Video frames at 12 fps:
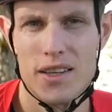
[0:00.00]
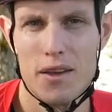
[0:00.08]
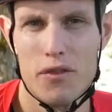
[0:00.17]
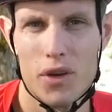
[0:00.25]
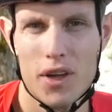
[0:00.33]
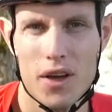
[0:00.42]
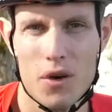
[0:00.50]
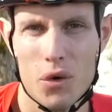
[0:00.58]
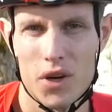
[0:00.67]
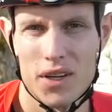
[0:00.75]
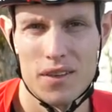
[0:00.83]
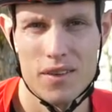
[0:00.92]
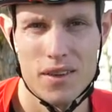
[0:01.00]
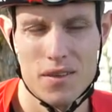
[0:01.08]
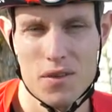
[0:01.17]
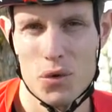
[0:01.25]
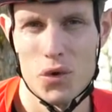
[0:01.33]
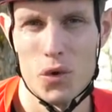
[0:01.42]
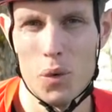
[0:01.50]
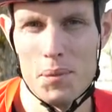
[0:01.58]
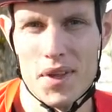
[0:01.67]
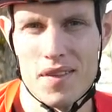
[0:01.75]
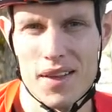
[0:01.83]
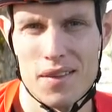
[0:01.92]
hier von der Organisation
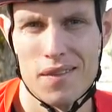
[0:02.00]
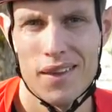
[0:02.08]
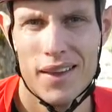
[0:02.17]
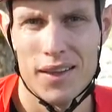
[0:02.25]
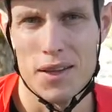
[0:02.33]
umgesetzt,